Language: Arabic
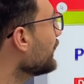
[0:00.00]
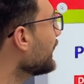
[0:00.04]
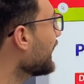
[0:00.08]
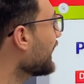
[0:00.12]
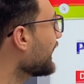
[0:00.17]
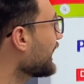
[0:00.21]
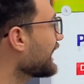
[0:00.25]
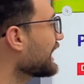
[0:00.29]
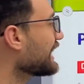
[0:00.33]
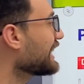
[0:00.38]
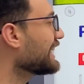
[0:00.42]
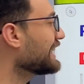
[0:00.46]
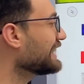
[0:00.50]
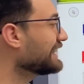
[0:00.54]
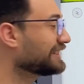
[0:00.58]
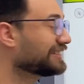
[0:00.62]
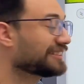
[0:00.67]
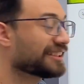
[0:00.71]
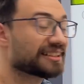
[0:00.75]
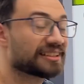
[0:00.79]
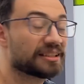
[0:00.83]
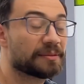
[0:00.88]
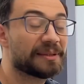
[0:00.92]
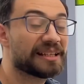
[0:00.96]
حاجه
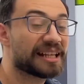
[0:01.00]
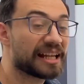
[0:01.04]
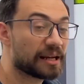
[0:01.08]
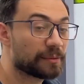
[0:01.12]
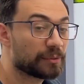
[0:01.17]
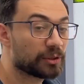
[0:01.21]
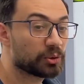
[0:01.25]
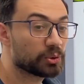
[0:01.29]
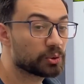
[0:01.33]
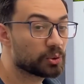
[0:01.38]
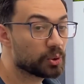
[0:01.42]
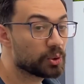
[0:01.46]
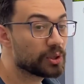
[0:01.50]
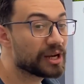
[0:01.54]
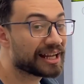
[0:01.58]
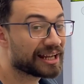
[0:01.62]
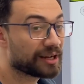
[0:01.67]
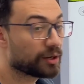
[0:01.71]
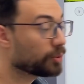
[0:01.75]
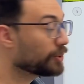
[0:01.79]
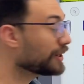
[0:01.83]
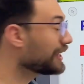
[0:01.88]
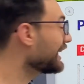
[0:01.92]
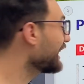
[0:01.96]
الترتيب اللي انا بقوله
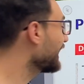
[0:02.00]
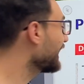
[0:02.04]
لك هو اللي